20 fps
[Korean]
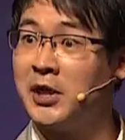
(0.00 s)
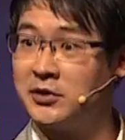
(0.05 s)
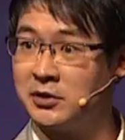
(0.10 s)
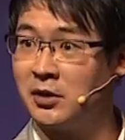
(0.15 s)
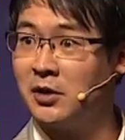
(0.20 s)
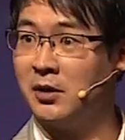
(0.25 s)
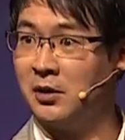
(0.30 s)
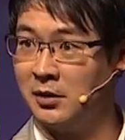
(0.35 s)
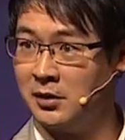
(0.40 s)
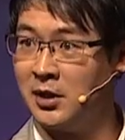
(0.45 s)

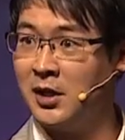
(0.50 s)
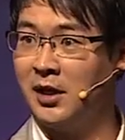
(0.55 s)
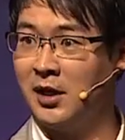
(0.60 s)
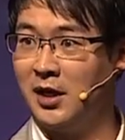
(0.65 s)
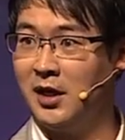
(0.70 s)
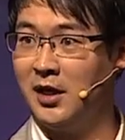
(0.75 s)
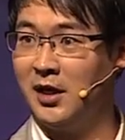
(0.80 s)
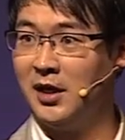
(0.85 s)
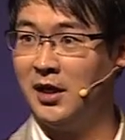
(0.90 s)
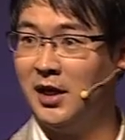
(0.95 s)
했어요.
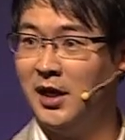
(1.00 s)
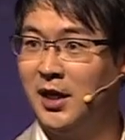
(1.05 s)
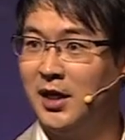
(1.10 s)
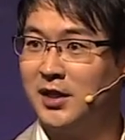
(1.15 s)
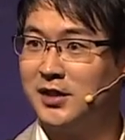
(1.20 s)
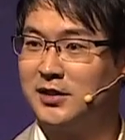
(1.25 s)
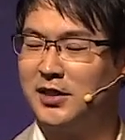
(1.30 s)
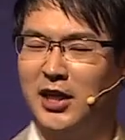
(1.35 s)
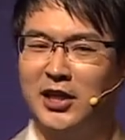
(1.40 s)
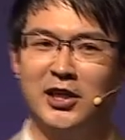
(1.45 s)
네.
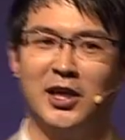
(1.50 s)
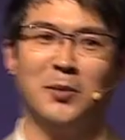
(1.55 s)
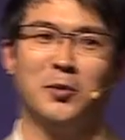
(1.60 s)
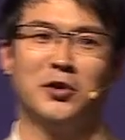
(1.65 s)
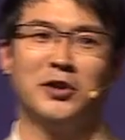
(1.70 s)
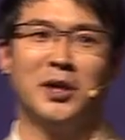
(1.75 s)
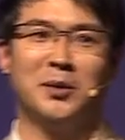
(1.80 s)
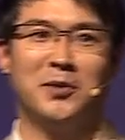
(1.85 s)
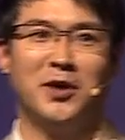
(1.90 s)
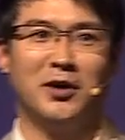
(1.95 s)
자, 이게
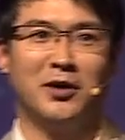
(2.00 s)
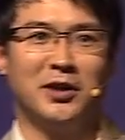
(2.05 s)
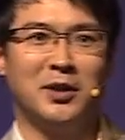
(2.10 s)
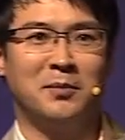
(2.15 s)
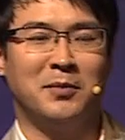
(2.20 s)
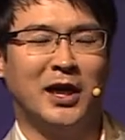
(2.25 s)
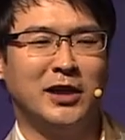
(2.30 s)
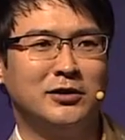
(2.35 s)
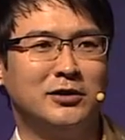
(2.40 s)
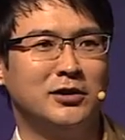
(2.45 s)
뭐냐면
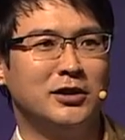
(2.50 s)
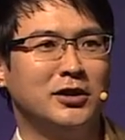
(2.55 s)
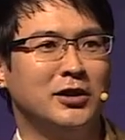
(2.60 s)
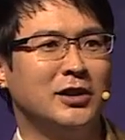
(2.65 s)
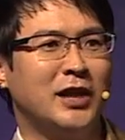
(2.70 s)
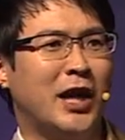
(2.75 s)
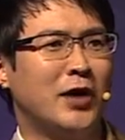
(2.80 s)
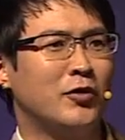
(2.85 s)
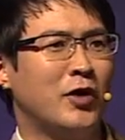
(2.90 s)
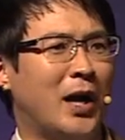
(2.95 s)
마술은
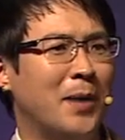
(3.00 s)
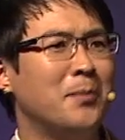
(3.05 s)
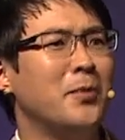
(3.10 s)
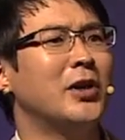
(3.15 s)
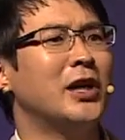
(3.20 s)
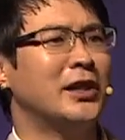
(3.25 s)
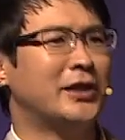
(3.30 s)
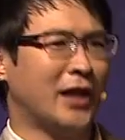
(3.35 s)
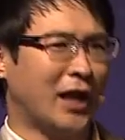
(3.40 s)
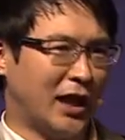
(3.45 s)
하루에 한 번
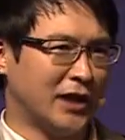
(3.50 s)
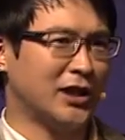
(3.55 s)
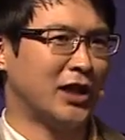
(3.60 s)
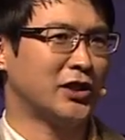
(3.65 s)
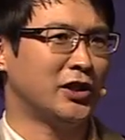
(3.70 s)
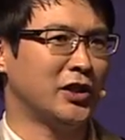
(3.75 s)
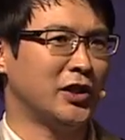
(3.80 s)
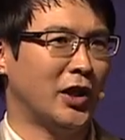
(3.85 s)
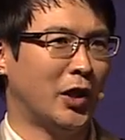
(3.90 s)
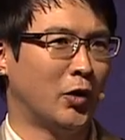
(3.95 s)
할 때가 가장
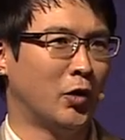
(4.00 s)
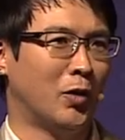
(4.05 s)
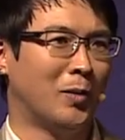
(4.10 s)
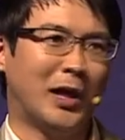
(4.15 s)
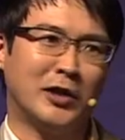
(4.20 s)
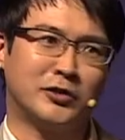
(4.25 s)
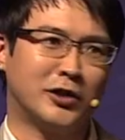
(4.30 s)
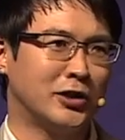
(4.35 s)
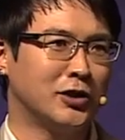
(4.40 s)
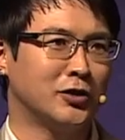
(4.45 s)
신기하고
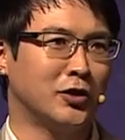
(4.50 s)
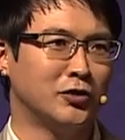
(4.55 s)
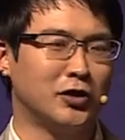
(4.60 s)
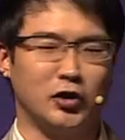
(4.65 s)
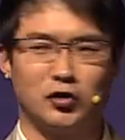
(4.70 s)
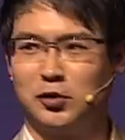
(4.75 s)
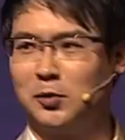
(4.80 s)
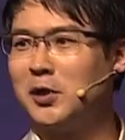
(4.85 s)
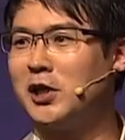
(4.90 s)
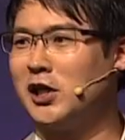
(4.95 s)
마술사들은 절대
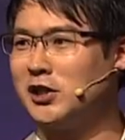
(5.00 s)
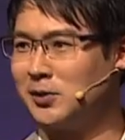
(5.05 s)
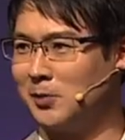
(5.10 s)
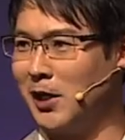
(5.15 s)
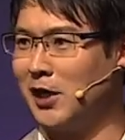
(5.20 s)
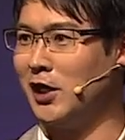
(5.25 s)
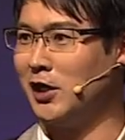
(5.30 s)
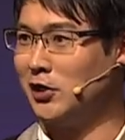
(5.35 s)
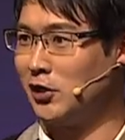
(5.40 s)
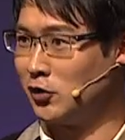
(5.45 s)
두 번 하지
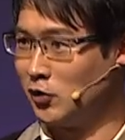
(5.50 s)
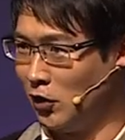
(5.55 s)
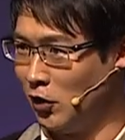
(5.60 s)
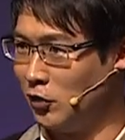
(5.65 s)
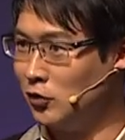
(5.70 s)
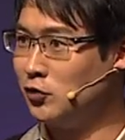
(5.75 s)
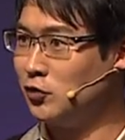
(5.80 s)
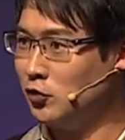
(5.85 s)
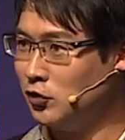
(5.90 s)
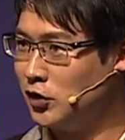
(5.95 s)
말라는
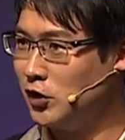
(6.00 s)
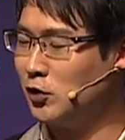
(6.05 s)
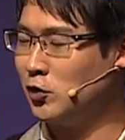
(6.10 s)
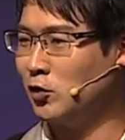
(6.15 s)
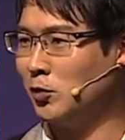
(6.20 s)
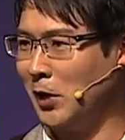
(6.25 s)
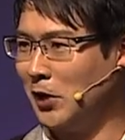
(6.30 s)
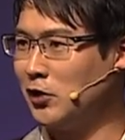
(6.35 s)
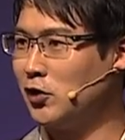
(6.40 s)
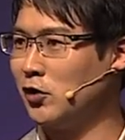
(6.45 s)
그런
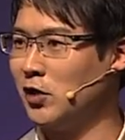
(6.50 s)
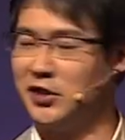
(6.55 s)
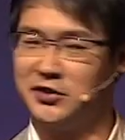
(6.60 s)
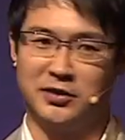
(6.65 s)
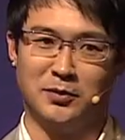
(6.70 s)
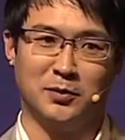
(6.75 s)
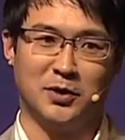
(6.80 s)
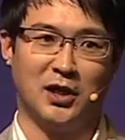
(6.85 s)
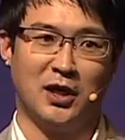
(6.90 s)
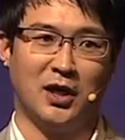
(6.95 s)
규칙도
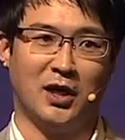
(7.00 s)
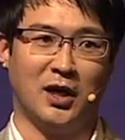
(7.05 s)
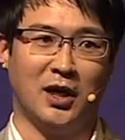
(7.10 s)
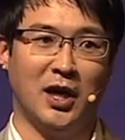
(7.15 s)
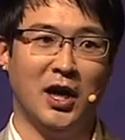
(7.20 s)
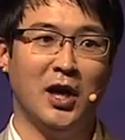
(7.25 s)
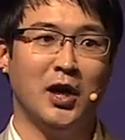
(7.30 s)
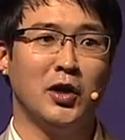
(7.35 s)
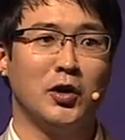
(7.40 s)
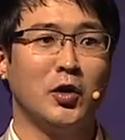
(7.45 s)
만들어놨습니다.
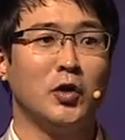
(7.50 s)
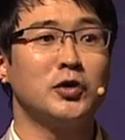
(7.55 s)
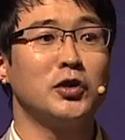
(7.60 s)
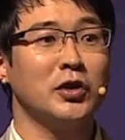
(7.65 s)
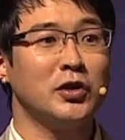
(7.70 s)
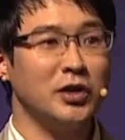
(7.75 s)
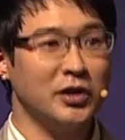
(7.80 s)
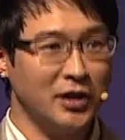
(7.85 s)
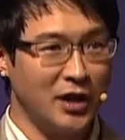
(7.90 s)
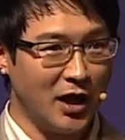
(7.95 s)

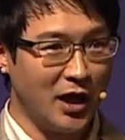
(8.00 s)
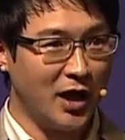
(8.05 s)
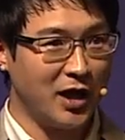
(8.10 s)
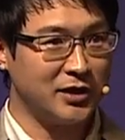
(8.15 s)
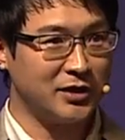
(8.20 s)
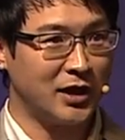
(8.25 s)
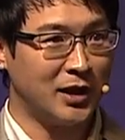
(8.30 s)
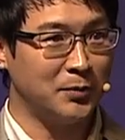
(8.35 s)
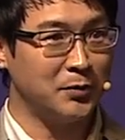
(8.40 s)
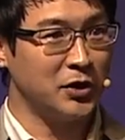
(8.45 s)
여기서 끝내야
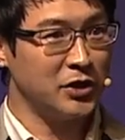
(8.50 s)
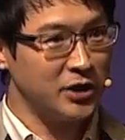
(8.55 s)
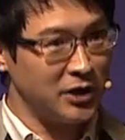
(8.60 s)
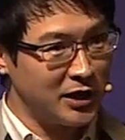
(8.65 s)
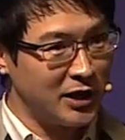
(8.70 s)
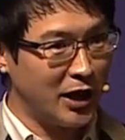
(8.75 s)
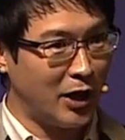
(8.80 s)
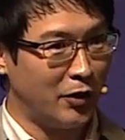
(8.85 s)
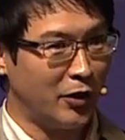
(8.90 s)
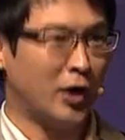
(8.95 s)
사람들이
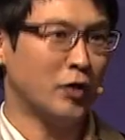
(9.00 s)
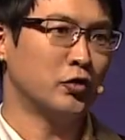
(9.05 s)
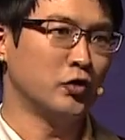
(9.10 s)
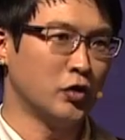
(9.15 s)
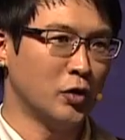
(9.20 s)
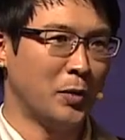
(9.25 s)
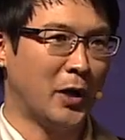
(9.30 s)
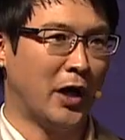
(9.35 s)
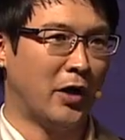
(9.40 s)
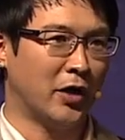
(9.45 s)
신기하거나
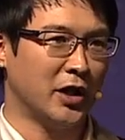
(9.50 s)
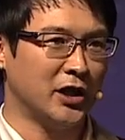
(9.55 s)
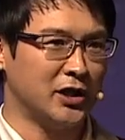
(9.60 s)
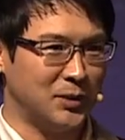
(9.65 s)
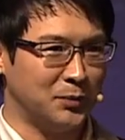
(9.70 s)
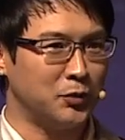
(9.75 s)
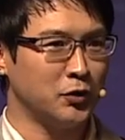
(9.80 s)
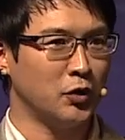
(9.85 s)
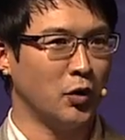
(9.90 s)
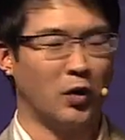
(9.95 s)
궁금해하거나
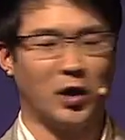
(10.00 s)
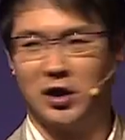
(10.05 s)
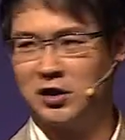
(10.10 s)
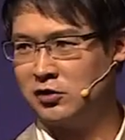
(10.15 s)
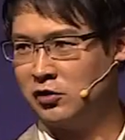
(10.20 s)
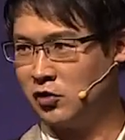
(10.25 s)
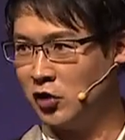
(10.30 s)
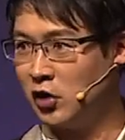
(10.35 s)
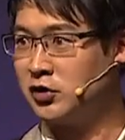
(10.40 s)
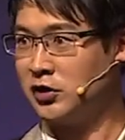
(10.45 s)
집중 효과는
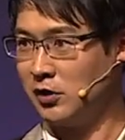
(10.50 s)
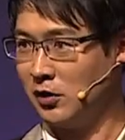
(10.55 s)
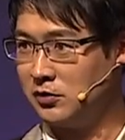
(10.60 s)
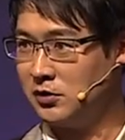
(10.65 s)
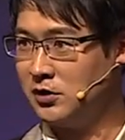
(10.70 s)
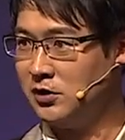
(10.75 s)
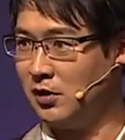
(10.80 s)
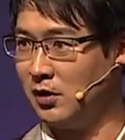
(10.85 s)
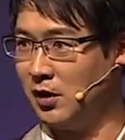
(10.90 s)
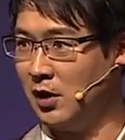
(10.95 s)

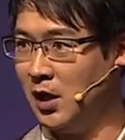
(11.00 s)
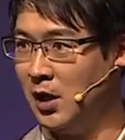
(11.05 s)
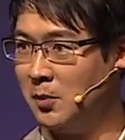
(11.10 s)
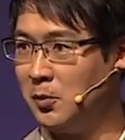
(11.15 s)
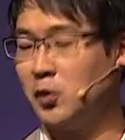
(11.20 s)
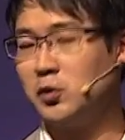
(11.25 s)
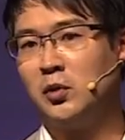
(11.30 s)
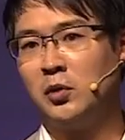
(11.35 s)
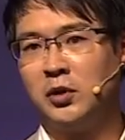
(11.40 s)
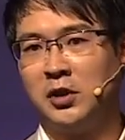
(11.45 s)
느려지거든요.
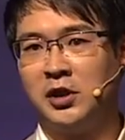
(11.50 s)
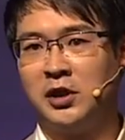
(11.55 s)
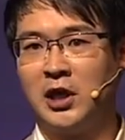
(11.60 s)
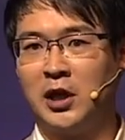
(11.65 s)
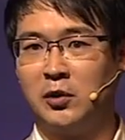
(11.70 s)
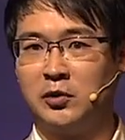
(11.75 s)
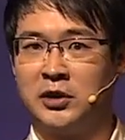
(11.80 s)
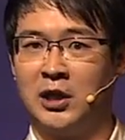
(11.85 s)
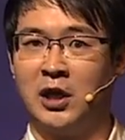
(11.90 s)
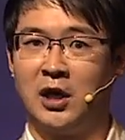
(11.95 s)
보통 이렇게
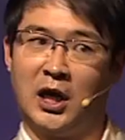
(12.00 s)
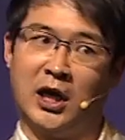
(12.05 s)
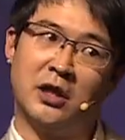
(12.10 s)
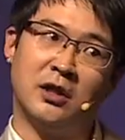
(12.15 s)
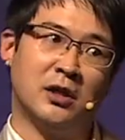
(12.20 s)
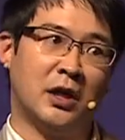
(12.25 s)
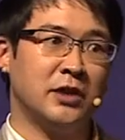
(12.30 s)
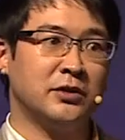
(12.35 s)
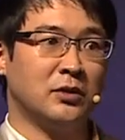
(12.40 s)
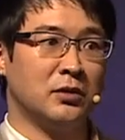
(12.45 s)
하고 제가
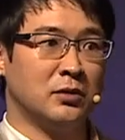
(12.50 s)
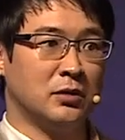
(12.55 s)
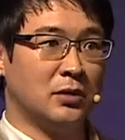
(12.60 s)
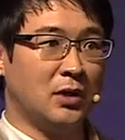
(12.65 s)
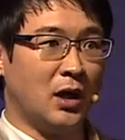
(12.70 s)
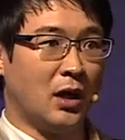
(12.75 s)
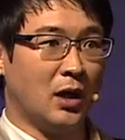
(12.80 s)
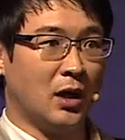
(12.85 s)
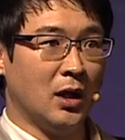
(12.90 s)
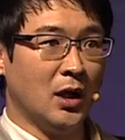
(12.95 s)
강의를
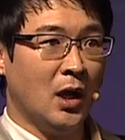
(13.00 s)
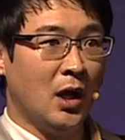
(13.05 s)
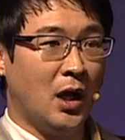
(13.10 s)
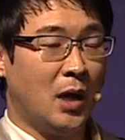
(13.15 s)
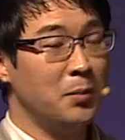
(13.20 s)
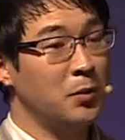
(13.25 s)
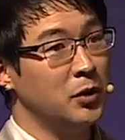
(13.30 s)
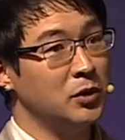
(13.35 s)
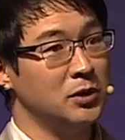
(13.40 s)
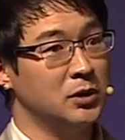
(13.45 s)
했었는데
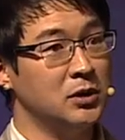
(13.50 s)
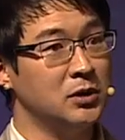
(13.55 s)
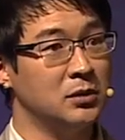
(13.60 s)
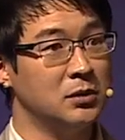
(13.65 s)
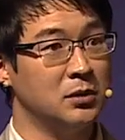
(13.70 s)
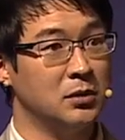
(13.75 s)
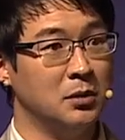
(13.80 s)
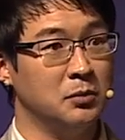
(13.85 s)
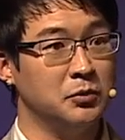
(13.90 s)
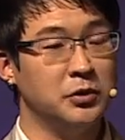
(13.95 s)
한
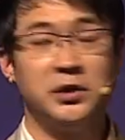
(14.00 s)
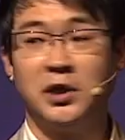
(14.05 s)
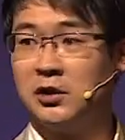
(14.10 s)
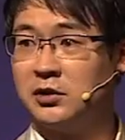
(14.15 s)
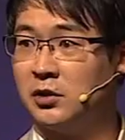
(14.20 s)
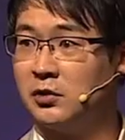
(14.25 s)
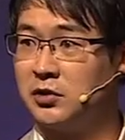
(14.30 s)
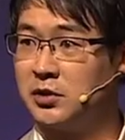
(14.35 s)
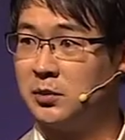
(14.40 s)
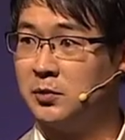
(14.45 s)
번은 문제가
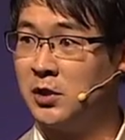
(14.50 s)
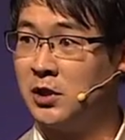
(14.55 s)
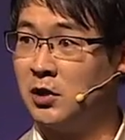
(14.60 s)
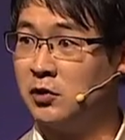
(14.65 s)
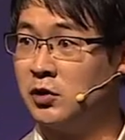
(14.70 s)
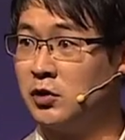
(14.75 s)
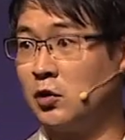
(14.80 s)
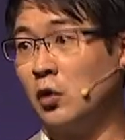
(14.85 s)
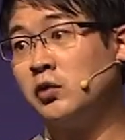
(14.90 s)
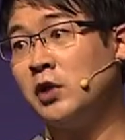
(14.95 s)
생겼습니다.
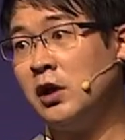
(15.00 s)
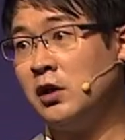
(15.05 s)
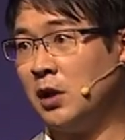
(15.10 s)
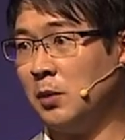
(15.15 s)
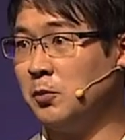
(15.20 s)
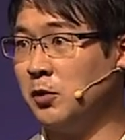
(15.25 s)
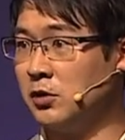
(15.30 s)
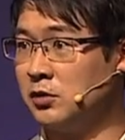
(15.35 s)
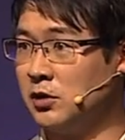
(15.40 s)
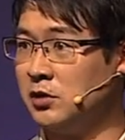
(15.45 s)
전화를
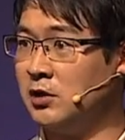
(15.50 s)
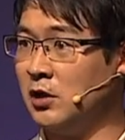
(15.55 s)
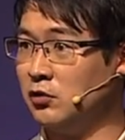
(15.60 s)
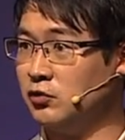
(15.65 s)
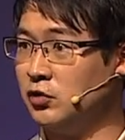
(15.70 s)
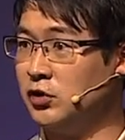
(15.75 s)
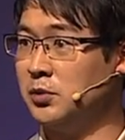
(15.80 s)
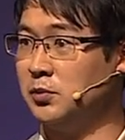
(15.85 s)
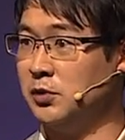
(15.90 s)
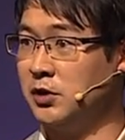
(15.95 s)
한번 끝나고
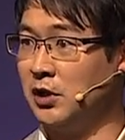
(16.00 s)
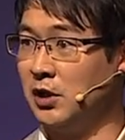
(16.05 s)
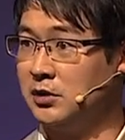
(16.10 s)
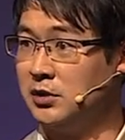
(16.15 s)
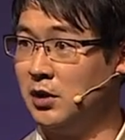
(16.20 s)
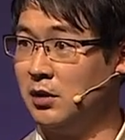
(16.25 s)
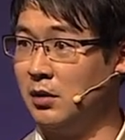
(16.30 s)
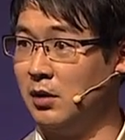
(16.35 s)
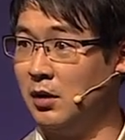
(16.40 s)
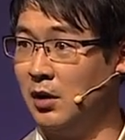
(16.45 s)
주신 분이
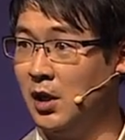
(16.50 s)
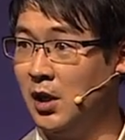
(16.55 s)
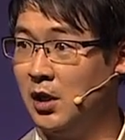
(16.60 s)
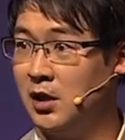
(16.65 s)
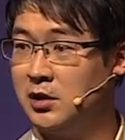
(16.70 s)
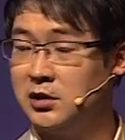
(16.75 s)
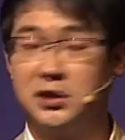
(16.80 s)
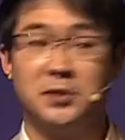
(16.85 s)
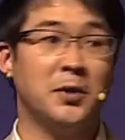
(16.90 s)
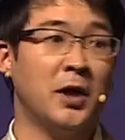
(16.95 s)
계세요.
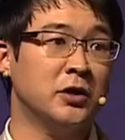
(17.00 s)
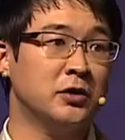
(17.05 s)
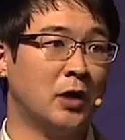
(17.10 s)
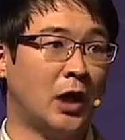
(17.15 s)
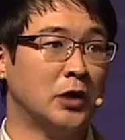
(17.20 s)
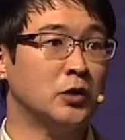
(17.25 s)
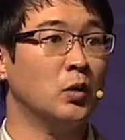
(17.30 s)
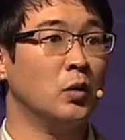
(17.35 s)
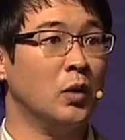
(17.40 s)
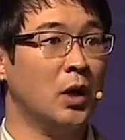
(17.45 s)
집에 가서
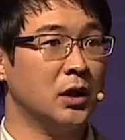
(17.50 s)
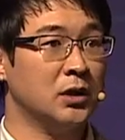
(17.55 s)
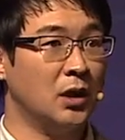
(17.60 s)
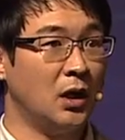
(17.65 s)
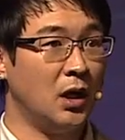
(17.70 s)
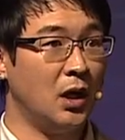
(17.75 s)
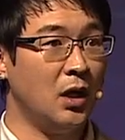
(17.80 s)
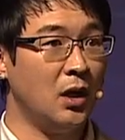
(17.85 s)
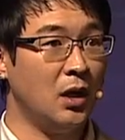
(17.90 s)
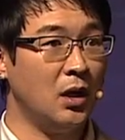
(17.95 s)
가족과
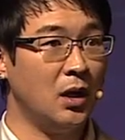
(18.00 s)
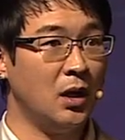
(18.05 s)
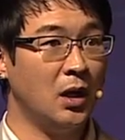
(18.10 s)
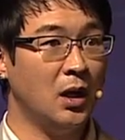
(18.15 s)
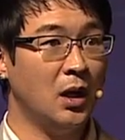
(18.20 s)
하다가